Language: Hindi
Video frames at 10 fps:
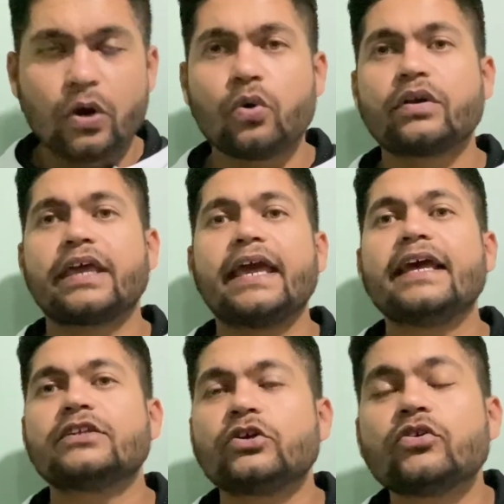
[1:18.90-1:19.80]
ओके
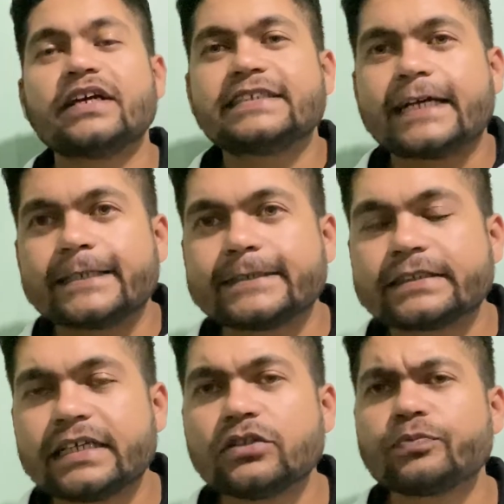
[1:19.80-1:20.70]
okay, चलो गाइज स्टार्ट
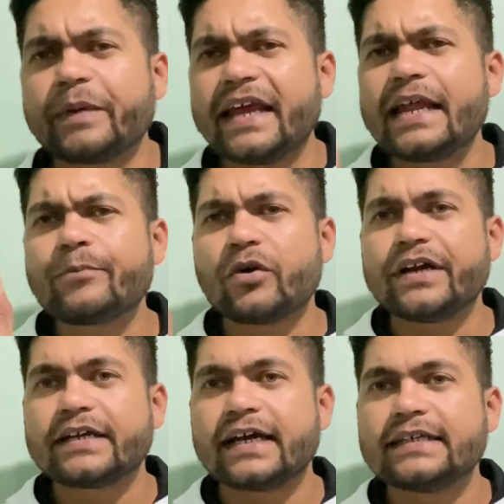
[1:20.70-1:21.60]
करते हैं तो पहला
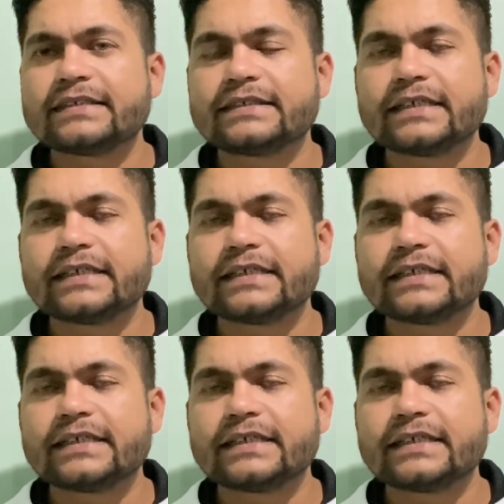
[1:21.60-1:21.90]
पॉइंट गाइज